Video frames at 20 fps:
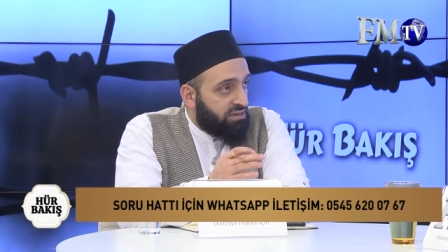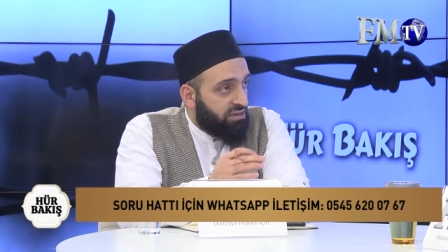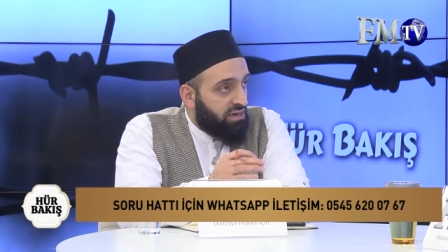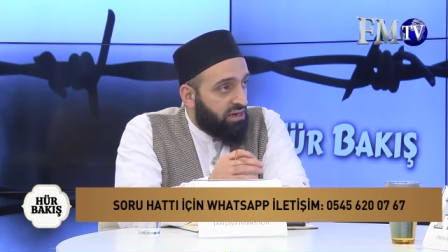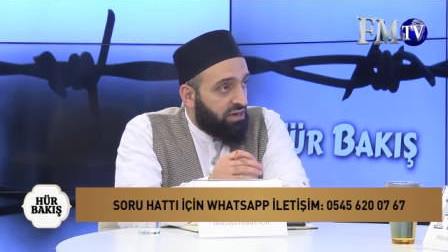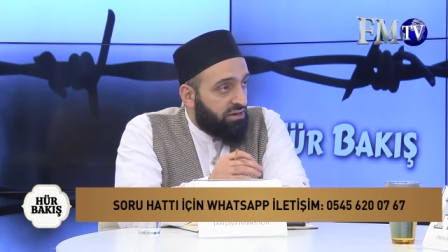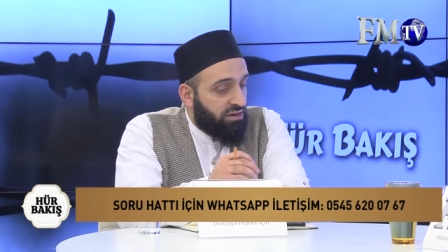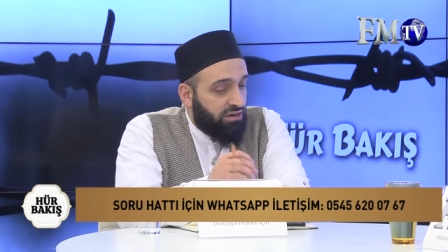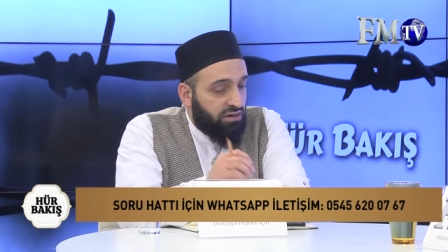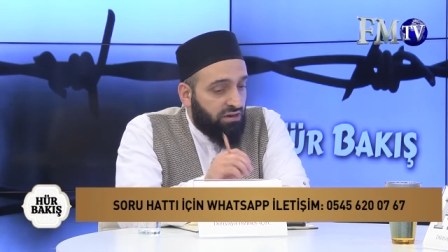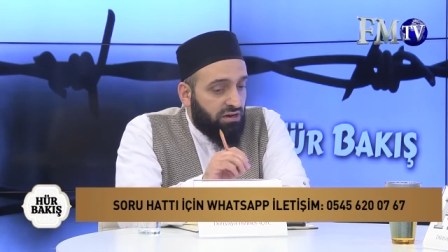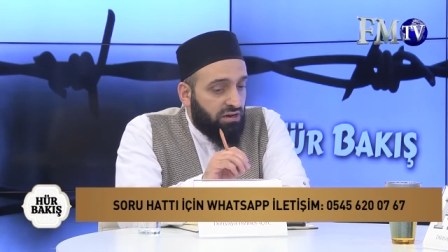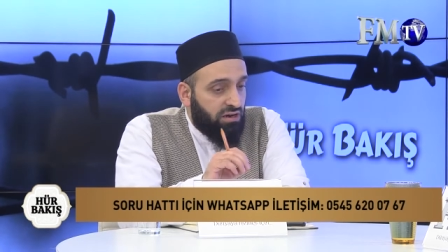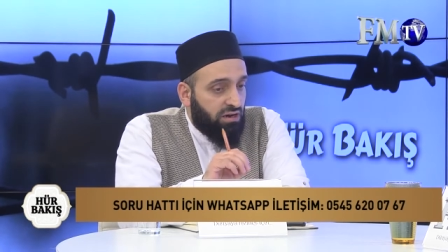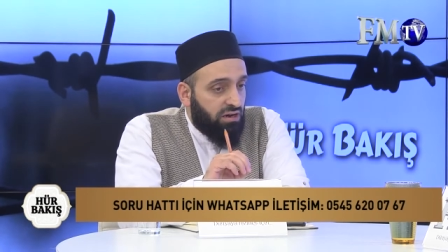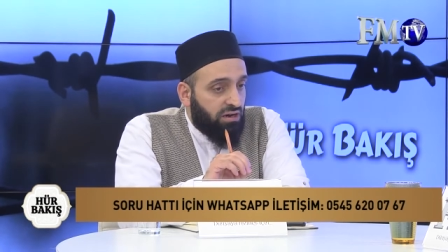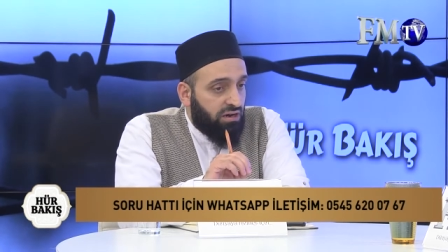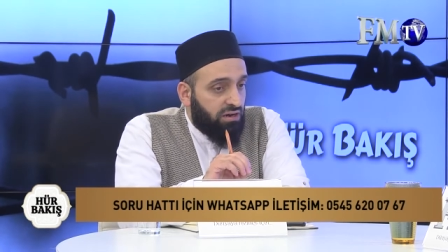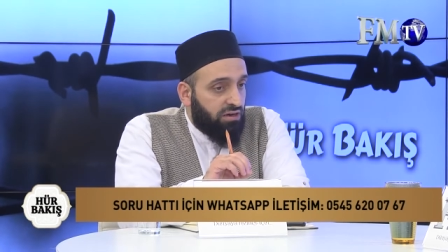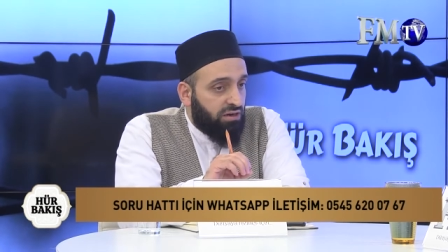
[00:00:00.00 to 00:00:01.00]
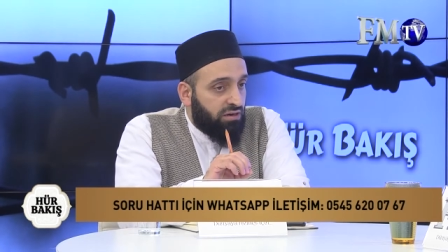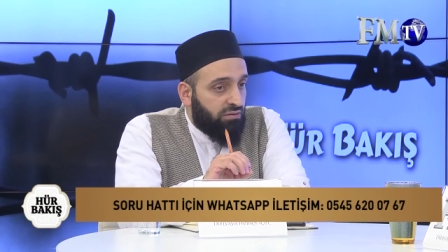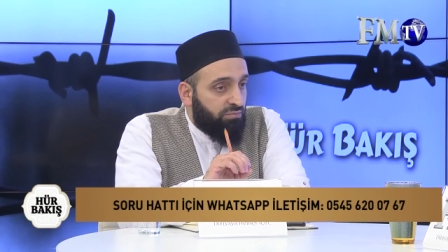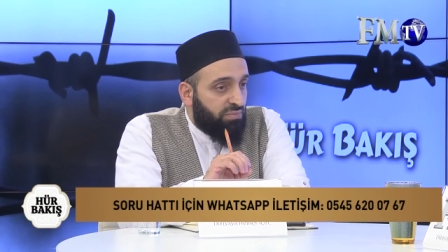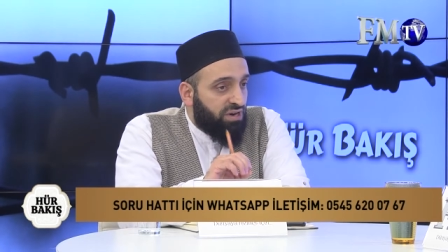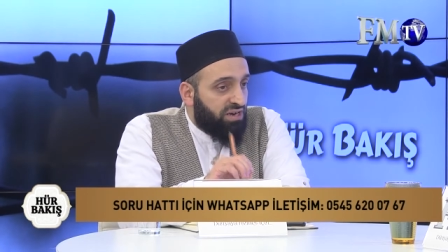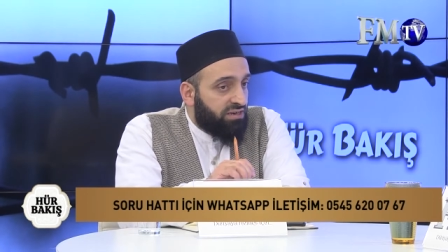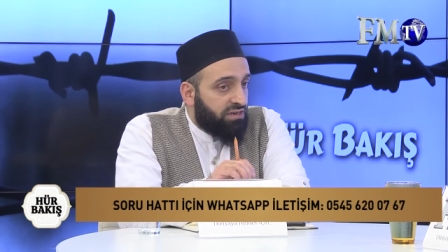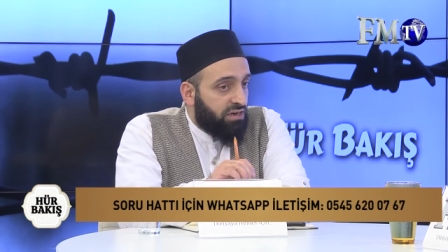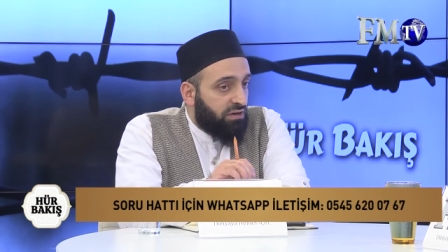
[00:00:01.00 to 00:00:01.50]
Yani e,
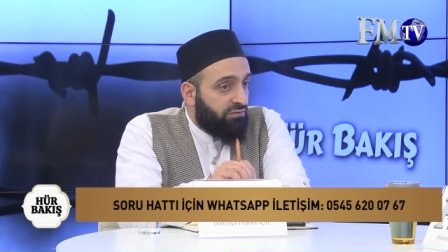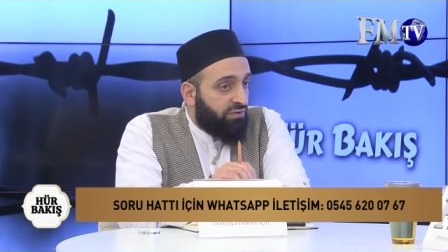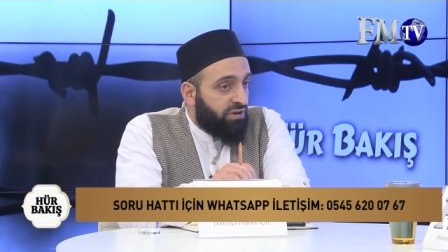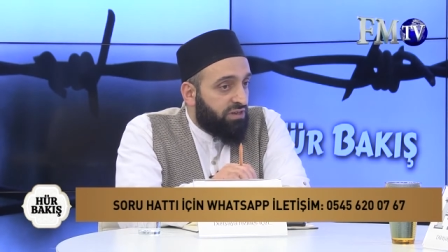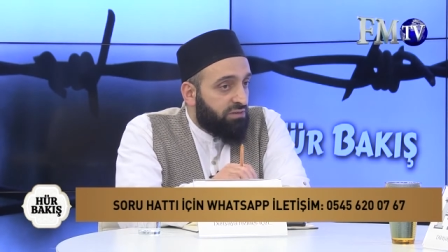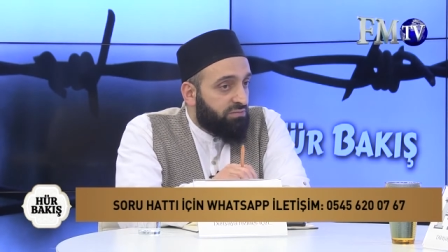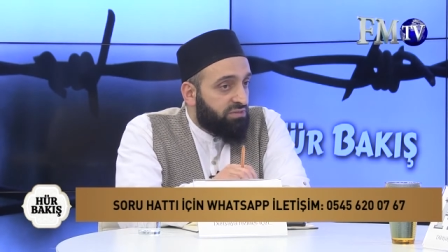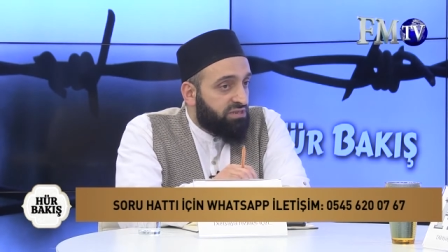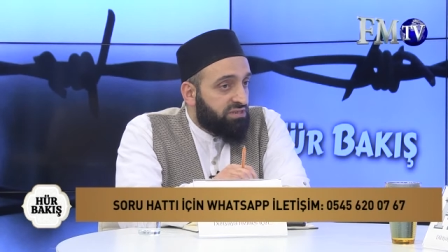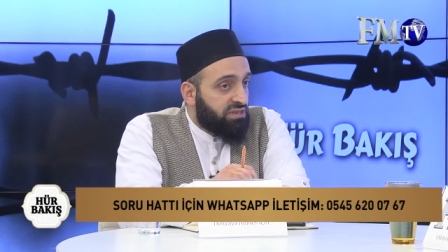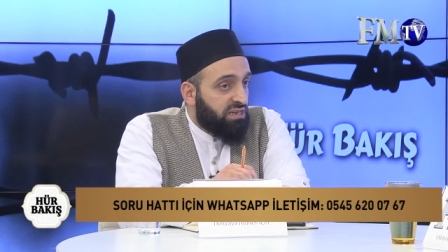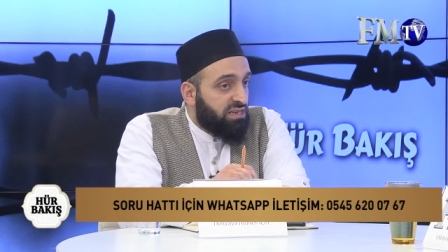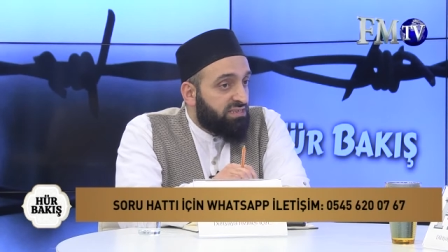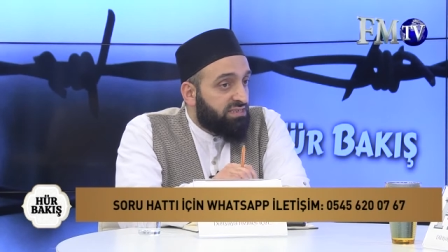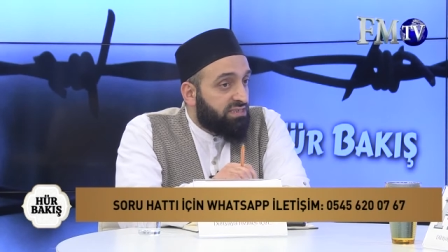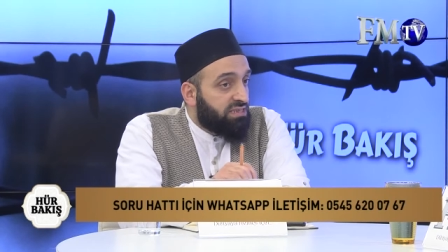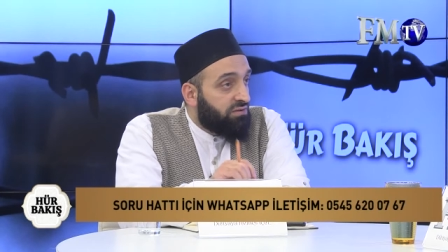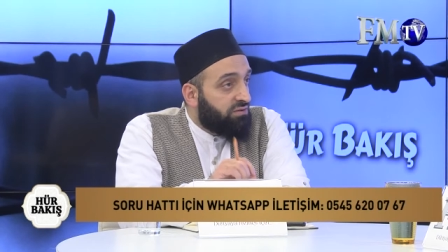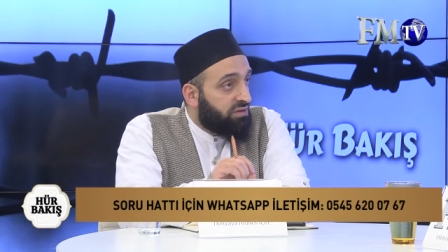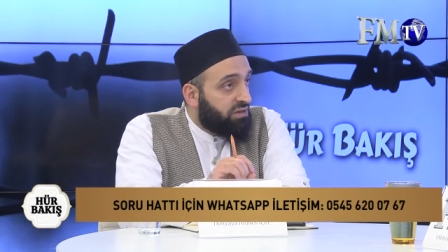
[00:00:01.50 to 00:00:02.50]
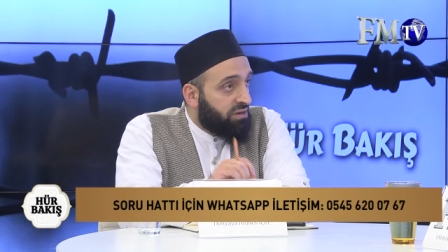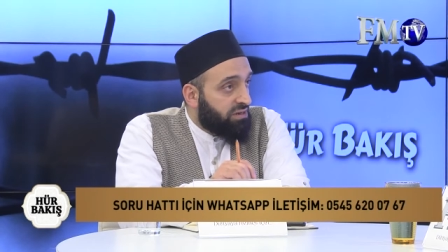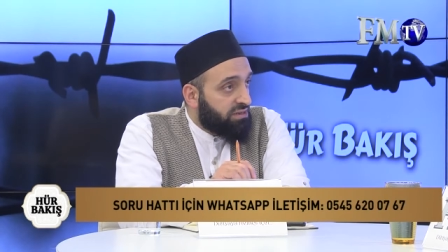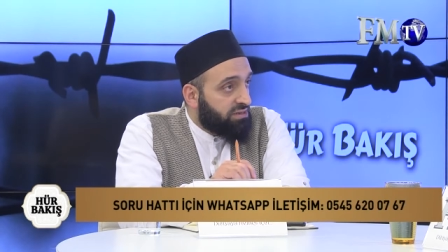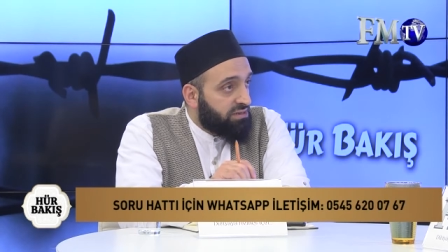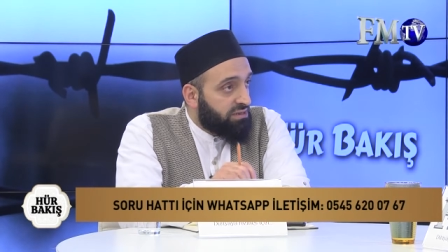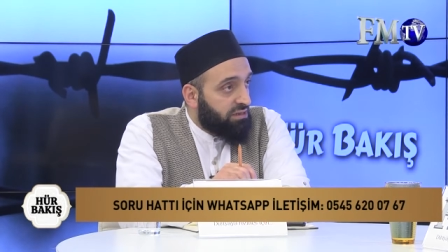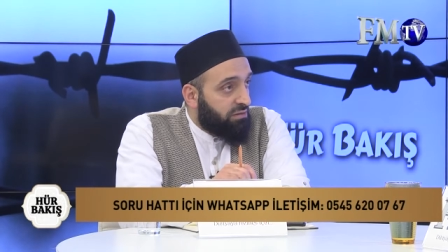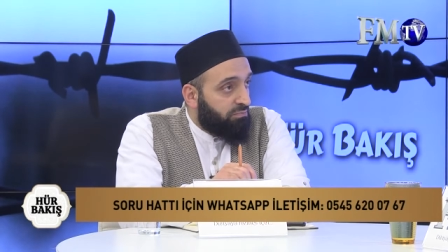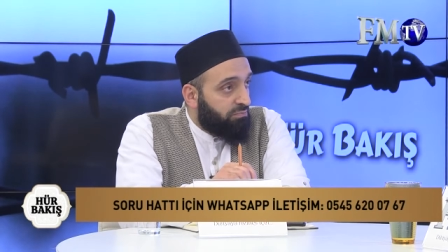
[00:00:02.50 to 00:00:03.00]
Mekke Efendimizin en sevdiği
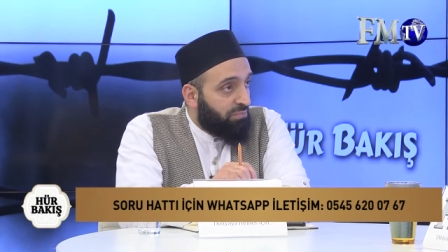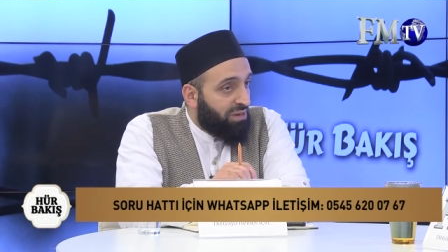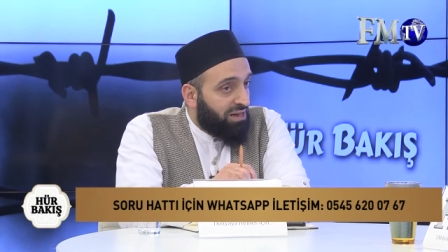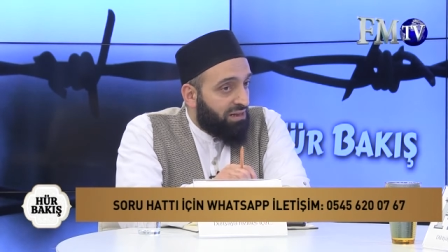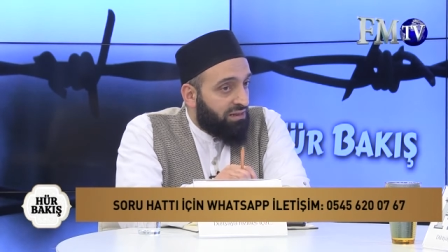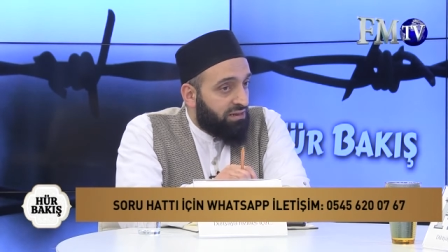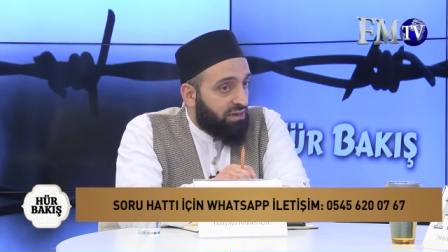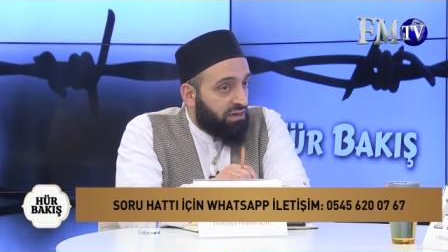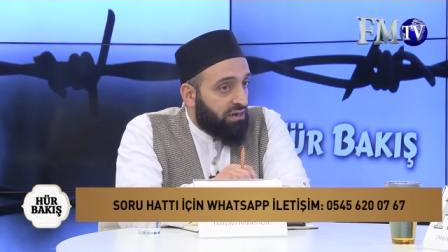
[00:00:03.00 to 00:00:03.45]
aslında belde.